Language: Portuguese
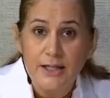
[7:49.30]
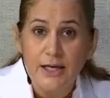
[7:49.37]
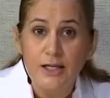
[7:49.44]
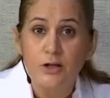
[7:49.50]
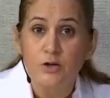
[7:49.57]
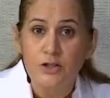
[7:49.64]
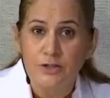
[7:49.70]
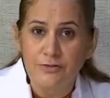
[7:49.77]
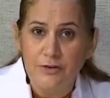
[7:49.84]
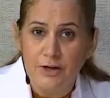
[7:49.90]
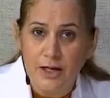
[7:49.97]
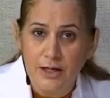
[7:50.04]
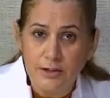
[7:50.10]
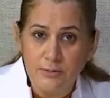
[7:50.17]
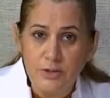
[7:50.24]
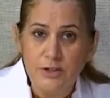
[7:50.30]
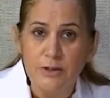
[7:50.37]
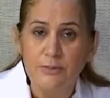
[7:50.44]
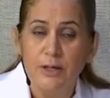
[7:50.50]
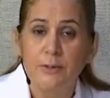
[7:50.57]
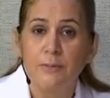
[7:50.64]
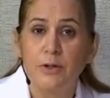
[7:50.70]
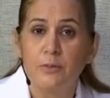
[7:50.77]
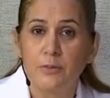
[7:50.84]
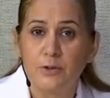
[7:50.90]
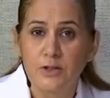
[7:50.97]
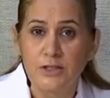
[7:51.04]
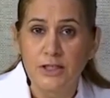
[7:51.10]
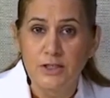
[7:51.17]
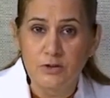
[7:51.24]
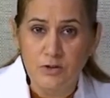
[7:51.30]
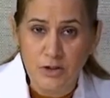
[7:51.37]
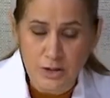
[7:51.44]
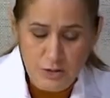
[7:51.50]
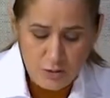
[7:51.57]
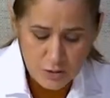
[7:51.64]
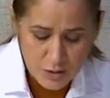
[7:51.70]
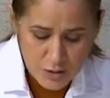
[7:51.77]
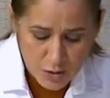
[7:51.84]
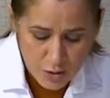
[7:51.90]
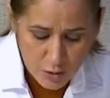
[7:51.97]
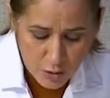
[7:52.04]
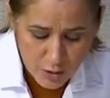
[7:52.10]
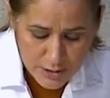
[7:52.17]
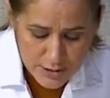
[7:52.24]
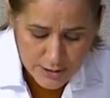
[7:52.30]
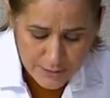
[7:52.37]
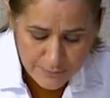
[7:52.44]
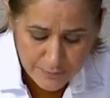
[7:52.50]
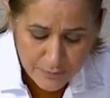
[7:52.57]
né, e nós já falamos também pelo processo de exocitose,